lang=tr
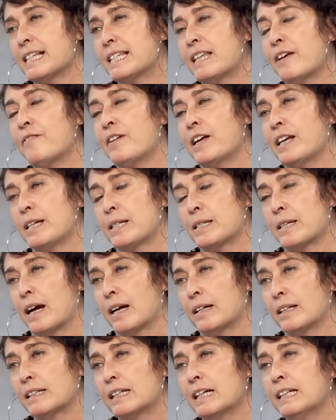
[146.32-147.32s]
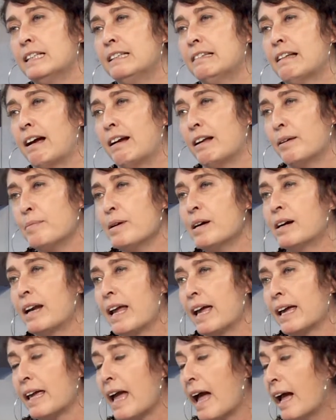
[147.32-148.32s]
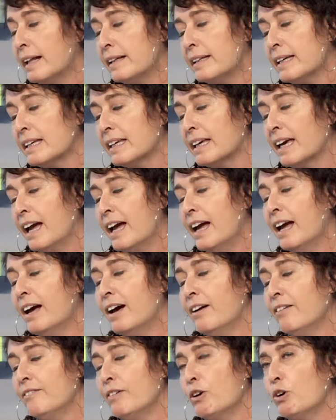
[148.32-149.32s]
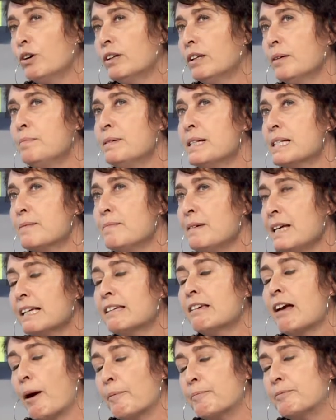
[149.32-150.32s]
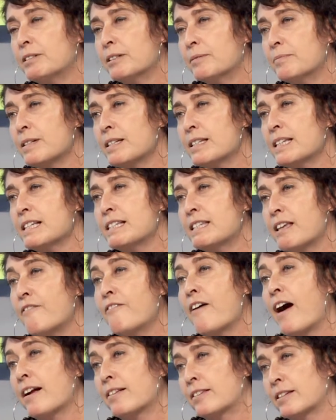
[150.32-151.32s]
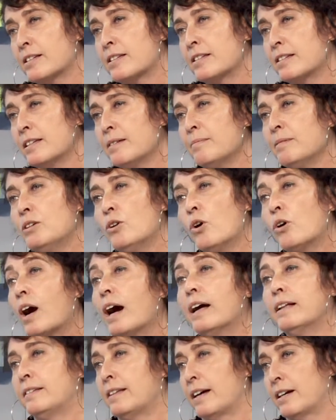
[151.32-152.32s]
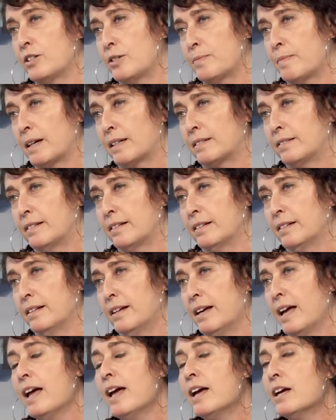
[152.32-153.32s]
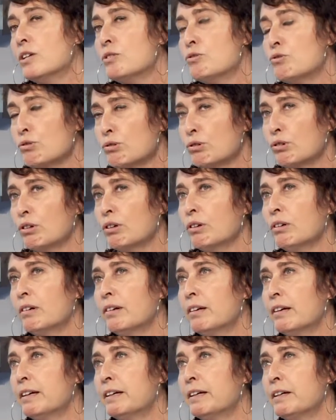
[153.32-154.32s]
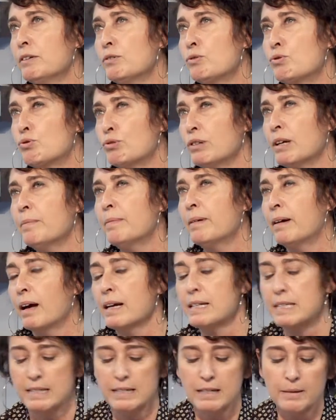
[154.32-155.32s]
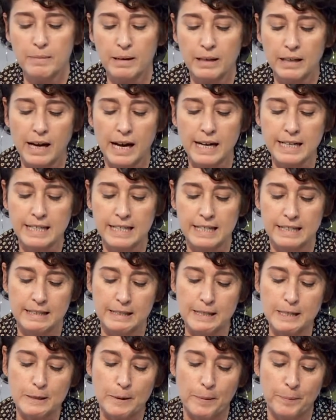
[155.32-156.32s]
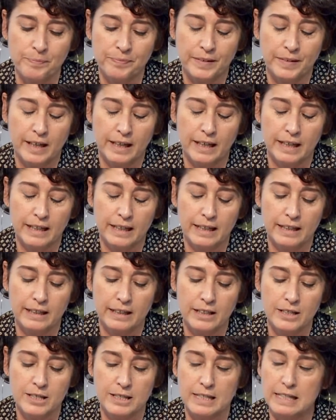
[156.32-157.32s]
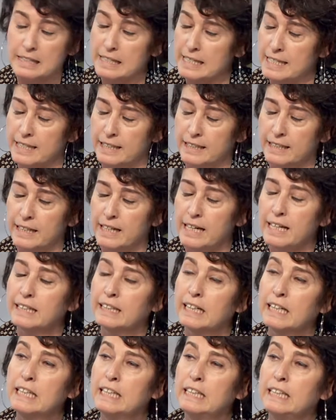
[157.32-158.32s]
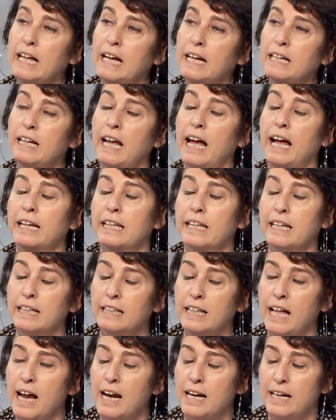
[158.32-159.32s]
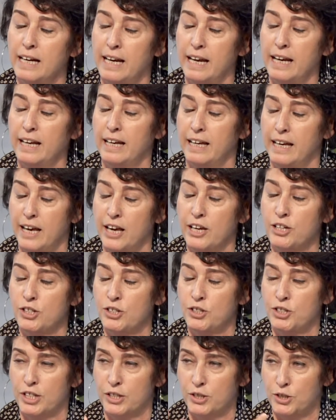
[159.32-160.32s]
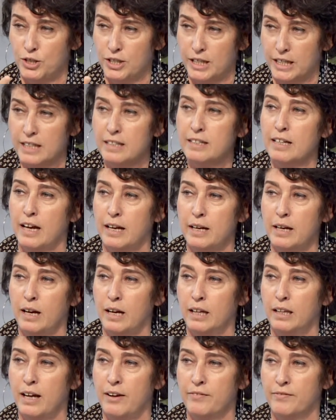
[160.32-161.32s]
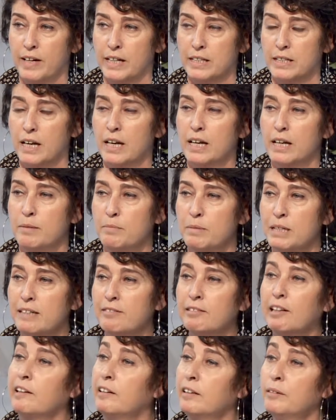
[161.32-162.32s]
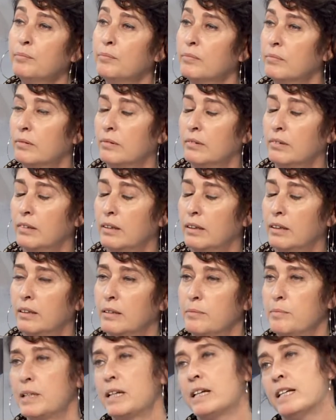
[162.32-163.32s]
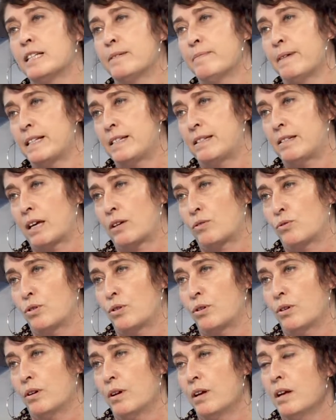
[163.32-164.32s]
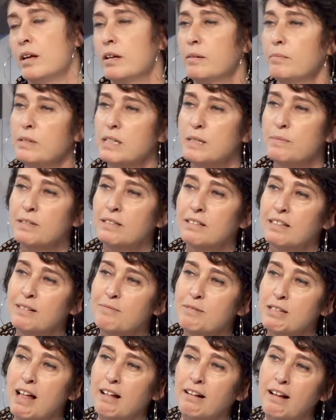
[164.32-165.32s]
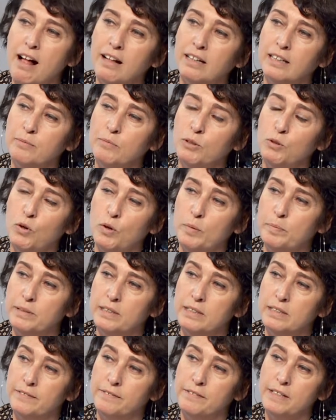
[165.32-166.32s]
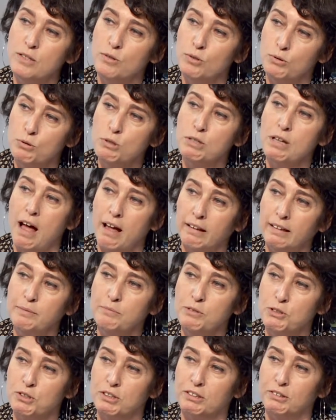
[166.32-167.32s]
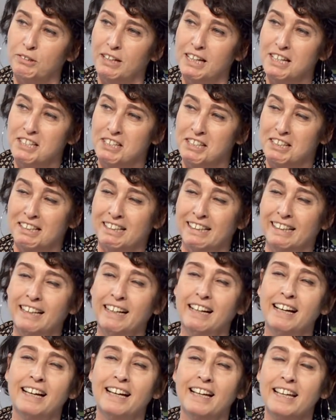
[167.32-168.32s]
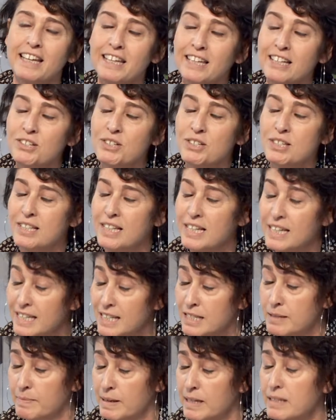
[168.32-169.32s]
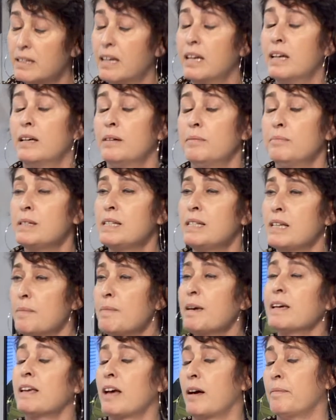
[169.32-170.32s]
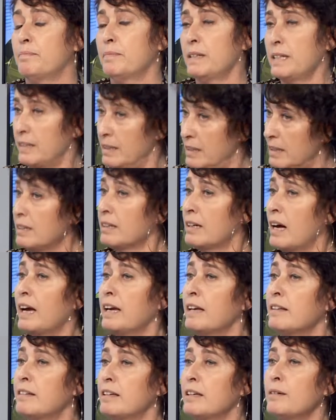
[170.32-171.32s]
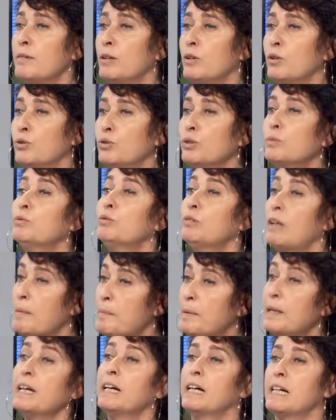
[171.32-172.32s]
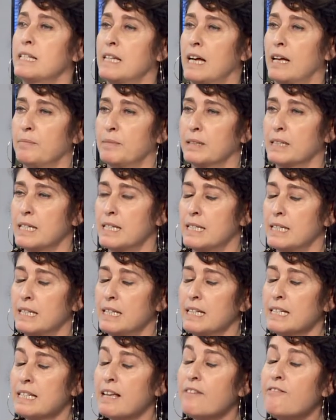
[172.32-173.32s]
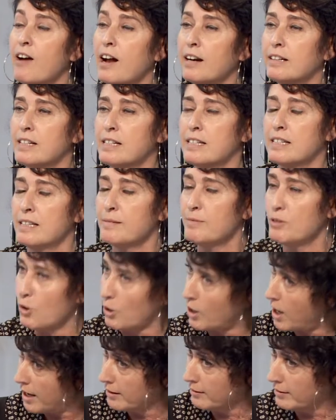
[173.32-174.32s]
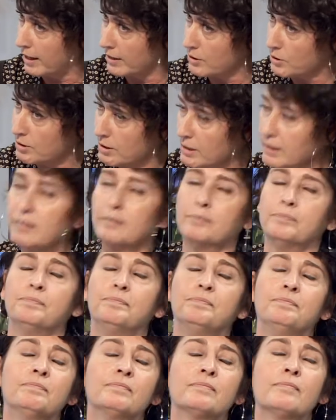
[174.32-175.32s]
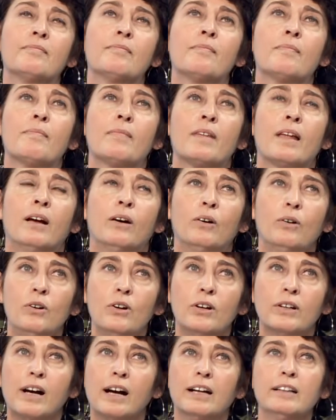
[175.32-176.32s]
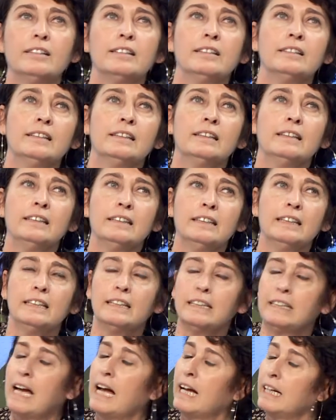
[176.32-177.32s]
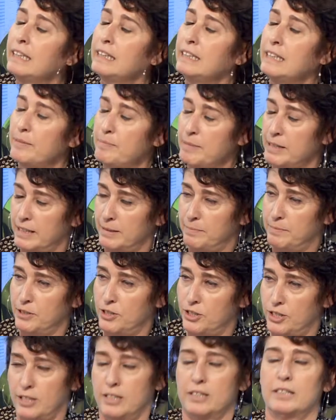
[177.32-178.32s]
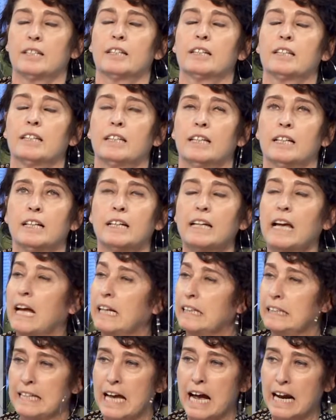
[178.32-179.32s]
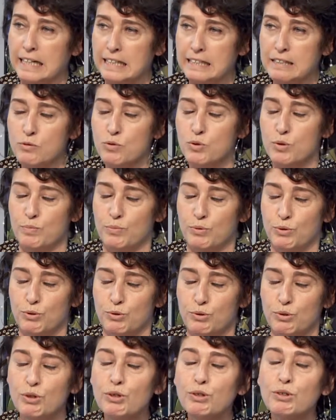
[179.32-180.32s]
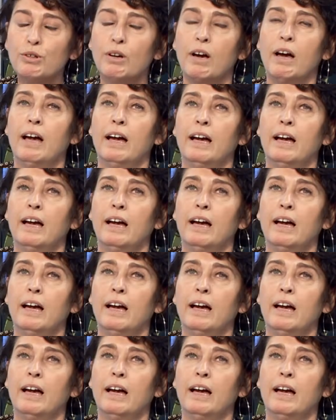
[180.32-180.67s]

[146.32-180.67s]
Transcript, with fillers: Seferihisar'da kadınlarla bir araya geldik. Ve orada bizim ilk yaptığımız yaptığımızda Sefertası diye bir lokanta açmaktı. Çünkü şuna aslında bakarsanız e, istatistiklere kadınlar erkeklerle eşit çalıştığı iki tane alan var. Biri tarım, biri hizmet sektörü. Evet. Biz bir tarımsal kalkınma kooperatifiyiz. Onu sağlamıştık o eşitliği. İkincisi de hizmet. Biz yemek yapmayı da gayet iyi biliyorduk. Bundan para kazanmak istedik. Sefertası diye bir lokanta açtık. O lokantada yeri geldi yemek pişirdik, yeri geldi yerleri süpürdük.